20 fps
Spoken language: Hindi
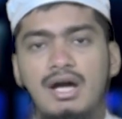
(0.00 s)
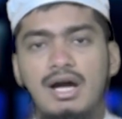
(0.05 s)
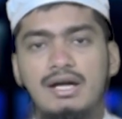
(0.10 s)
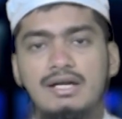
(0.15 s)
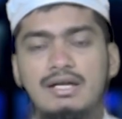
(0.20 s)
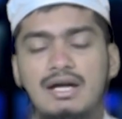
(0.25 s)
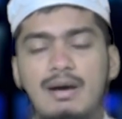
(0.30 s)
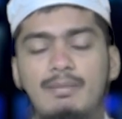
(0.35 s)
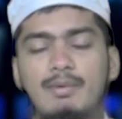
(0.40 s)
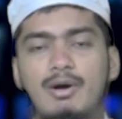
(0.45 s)

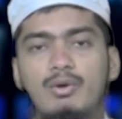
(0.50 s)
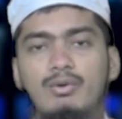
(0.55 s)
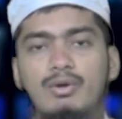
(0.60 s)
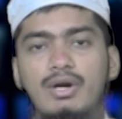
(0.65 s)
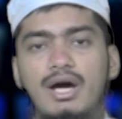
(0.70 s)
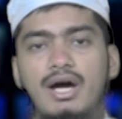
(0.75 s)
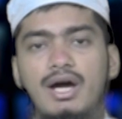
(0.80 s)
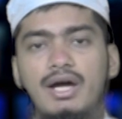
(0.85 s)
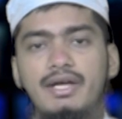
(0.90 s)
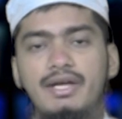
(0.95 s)
हंगामा हो
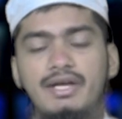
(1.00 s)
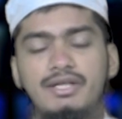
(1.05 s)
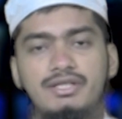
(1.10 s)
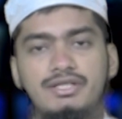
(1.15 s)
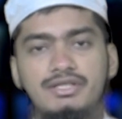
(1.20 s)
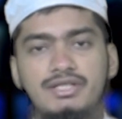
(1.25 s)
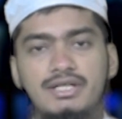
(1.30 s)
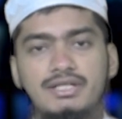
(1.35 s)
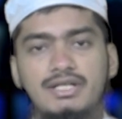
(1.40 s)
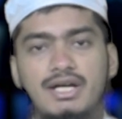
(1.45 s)
रहा है
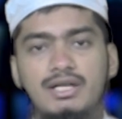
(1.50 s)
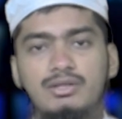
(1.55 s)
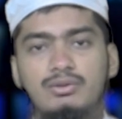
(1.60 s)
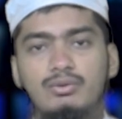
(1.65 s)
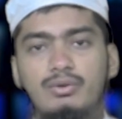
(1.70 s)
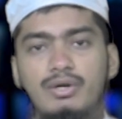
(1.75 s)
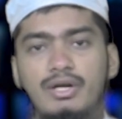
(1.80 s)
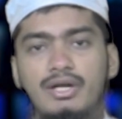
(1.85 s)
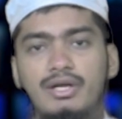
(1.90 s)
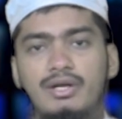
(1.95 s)
एहतजाजात
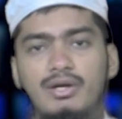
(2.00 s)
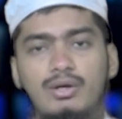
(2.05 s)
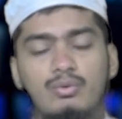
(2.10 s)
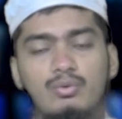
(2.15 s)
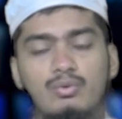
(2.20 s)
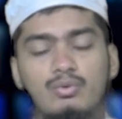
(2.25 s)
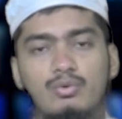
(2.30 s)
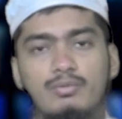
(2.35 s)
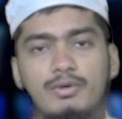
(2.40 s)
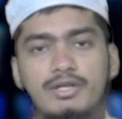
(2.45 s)
हो रहे हैं और
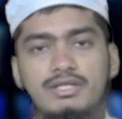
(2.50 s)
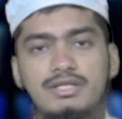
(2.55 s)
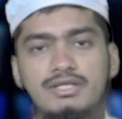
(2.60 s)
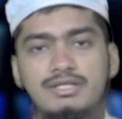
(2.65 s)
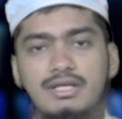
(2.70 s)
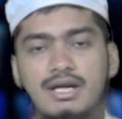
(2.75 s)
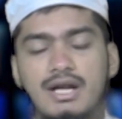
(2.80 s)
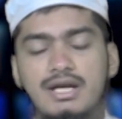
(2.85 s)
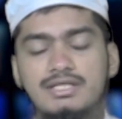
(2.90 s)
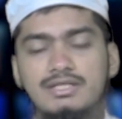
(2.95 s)
हुकूमत
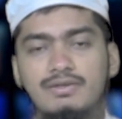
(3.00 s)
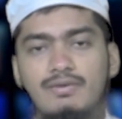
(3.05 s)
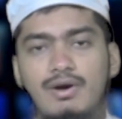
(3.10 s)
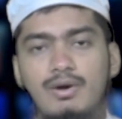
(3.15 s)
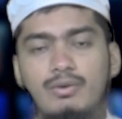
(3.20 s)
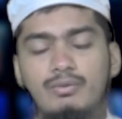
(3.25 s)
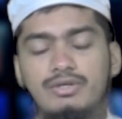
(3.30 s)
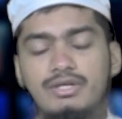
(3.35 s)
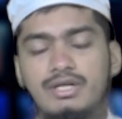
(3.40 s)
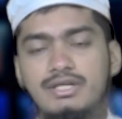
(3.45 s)
किस तरह से
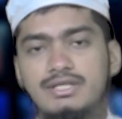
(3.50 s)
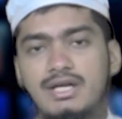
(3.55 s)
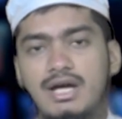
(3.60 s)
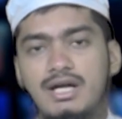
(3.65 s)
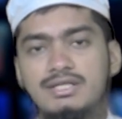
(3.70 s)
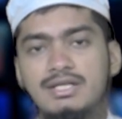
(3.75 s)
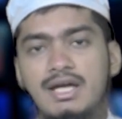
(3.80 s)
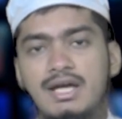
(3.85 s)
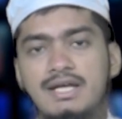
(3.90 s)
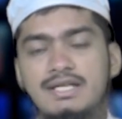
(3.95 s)
वहाँ उनके
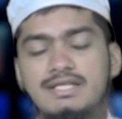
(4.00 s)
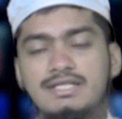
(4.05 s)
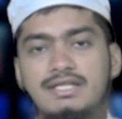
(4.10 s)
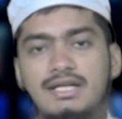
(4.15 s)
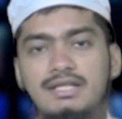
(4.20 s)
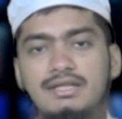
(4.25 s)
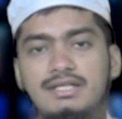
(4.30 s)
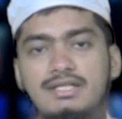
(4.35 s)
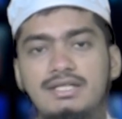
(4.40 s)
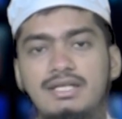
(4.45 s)
साथ
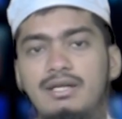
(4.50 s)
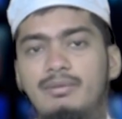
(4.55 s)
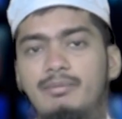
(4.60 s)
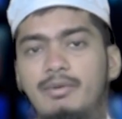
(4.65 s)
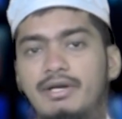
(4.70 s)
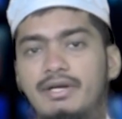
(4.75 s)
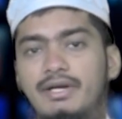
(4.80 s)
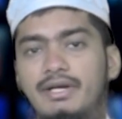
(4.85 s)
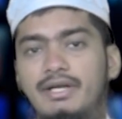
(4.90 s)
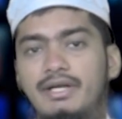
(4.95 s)
सख्ती से
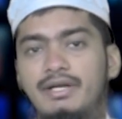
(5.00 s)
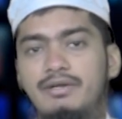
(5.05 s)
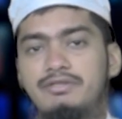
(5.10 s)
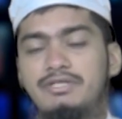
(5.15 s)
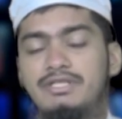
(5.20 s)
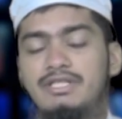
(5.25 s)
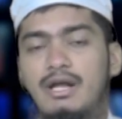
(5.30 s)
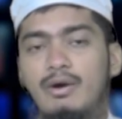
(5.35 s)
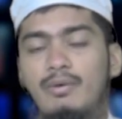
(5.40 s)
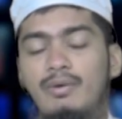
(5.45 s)
निमट रही है
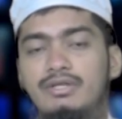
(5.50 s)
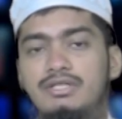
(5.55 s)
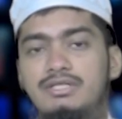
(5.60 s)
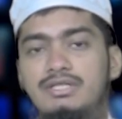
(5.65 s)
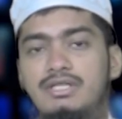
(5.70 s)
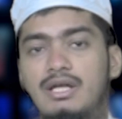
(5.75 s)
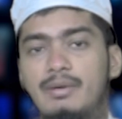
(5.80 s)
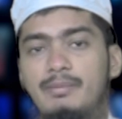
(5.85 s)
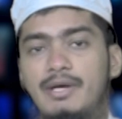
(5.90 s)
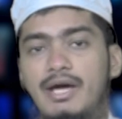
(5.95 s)
इसी दर
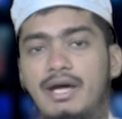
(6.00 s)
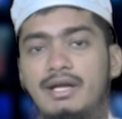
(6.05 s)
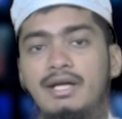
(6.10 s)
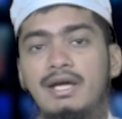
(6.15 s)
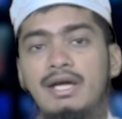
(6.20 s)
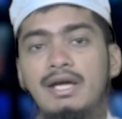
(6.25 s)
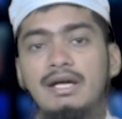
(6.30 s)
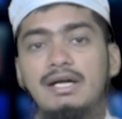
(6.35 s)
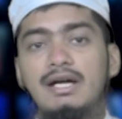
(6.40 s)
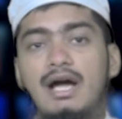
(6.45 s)
इसी दरमियान
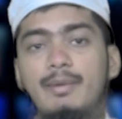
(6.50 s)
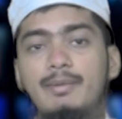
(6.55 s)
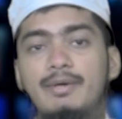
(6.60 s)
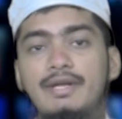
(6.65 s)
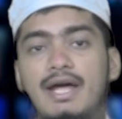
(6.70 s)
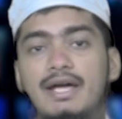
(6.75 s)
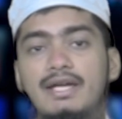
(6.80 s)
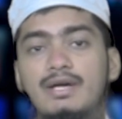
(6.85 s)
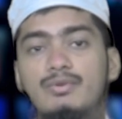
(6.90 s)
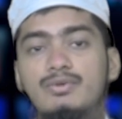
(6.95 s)

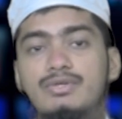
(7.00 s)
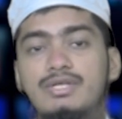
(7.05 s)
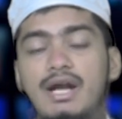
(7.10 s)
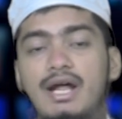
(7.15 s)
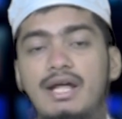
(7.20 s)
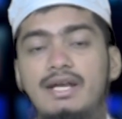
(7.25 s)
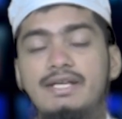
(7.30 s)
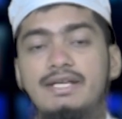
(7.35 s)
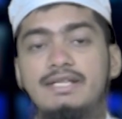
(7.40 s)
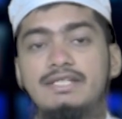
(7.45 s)
काबीना के
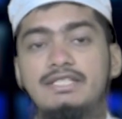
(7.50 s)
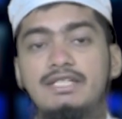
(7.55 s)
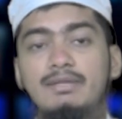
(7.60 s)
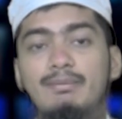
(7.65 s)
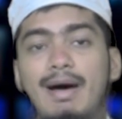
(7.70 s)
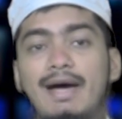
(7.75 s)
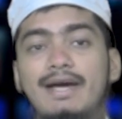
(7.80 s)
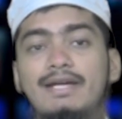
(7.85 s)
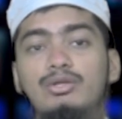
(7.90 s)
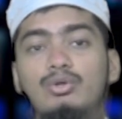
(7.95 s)
उजरा ने
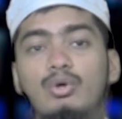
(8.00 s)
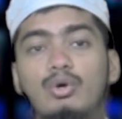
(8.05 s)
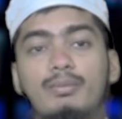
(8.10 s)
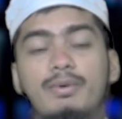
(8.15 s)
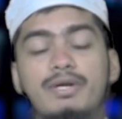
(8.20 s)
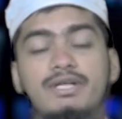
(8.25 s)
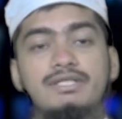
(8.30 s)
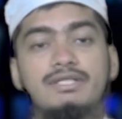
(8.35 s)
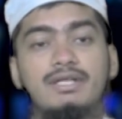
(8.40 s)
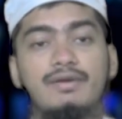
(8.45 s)
इज्तमाही तौर
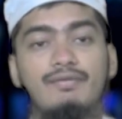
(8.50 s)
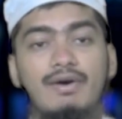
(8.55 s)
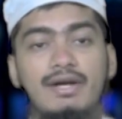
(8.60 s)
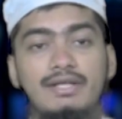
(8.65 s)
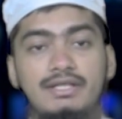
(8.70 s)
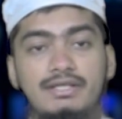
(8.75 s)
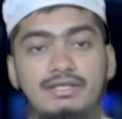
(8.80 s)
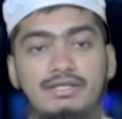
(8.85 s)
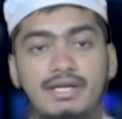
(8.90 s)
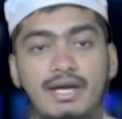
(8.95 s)
पर इस्तीफ़ा
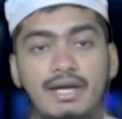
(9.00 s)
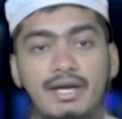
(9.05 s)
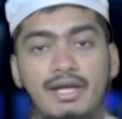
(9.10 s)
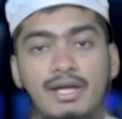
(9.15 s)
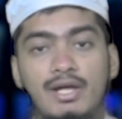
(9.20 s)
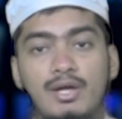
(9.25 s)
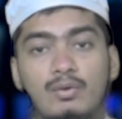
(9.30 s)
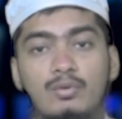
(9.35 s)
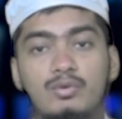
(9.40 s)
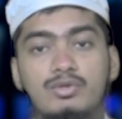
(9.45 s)
दे दिया
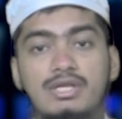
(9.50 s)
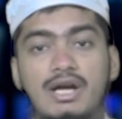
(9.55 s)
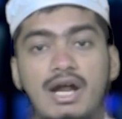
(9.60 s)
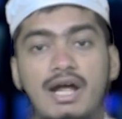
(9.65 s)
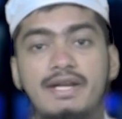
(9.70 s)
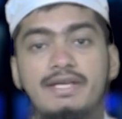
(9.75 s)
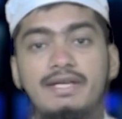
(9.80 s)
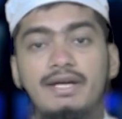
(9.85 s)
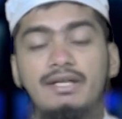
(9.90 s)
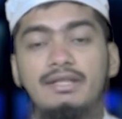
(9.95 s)
है
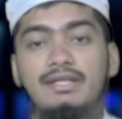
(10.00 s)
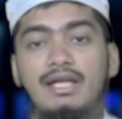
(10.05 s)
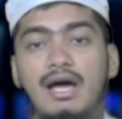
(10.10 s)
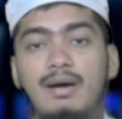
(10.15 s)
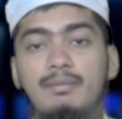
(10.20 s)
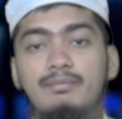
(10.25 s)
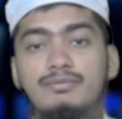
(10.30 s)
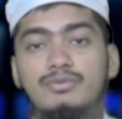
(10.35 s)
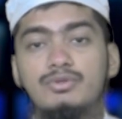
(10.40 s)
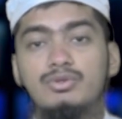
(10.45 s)
उजरानी
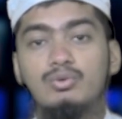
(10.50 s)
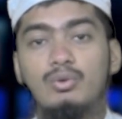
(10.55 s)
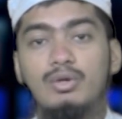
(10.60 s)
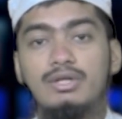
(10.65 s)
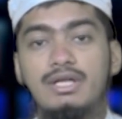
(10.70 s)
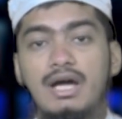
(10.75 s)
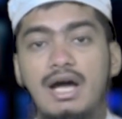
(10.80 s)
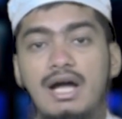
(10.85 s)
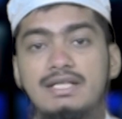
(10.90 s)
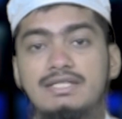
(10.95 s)
इकदाम
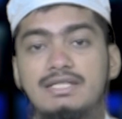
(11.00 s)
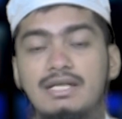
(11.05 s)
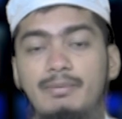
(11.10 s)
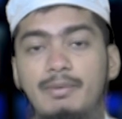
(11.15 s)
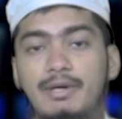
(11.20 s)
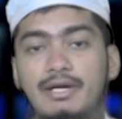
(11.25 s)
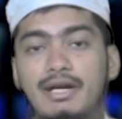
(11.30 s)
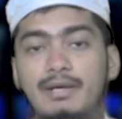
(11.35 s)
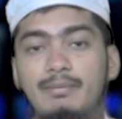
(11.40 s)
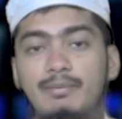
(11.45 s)
सूरत हाल से
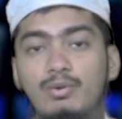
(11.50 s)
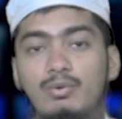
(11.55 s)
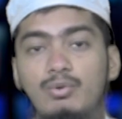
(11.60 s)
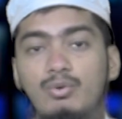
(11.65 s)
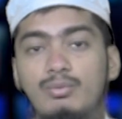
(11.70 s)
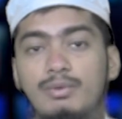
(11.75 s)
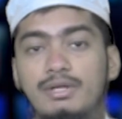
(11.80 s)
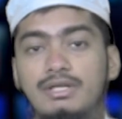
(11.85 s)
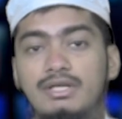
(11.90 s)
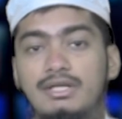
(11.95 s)
निमटने में
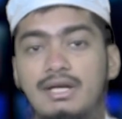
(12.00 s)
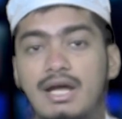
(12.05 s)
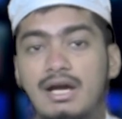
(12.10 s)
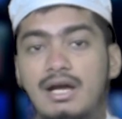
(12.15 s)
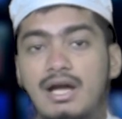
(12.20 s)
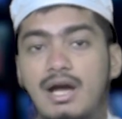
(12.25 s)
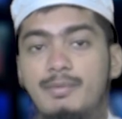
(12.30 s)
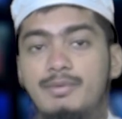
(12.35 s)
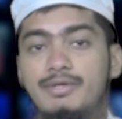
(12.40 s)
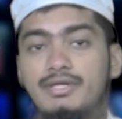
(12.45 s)
हुकूमत की
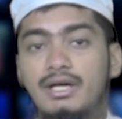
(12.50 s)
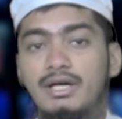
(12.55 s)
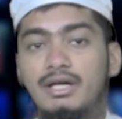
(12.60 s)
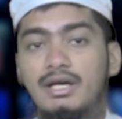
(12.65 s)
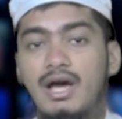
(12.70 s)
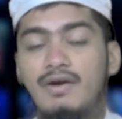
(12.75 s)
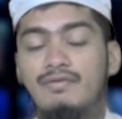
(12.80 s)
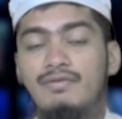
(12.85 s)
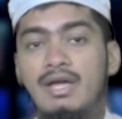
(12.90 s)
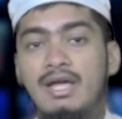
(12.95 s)
नाकामी के
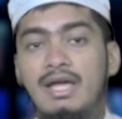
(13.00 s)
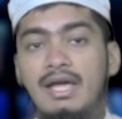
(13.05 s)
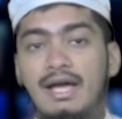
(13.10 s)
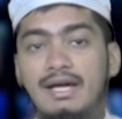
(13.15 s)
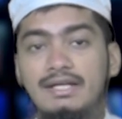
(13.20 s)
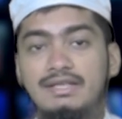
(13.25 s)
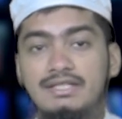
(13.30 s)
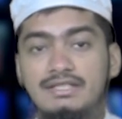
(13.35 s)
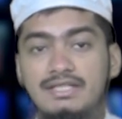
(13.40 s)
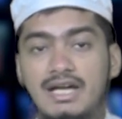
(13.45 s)
ख़िलाफ़
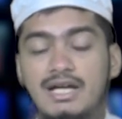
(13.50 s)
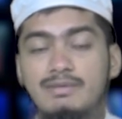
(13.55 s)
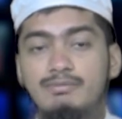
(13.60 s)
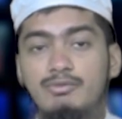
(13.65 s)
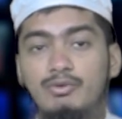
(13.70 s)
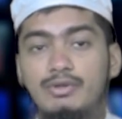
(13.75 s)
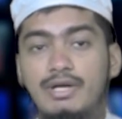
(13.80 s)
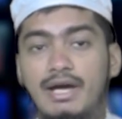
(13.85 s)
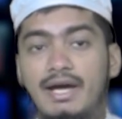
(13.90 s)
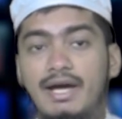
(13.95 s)
एहतजाज
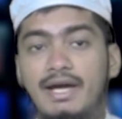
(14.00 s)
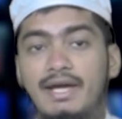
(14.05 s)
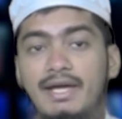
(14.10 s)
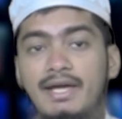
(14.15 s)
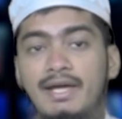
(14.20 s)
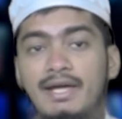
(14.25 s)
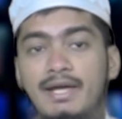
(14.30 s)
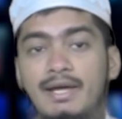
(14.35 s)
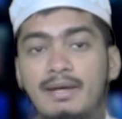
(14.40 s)
भी उठाया है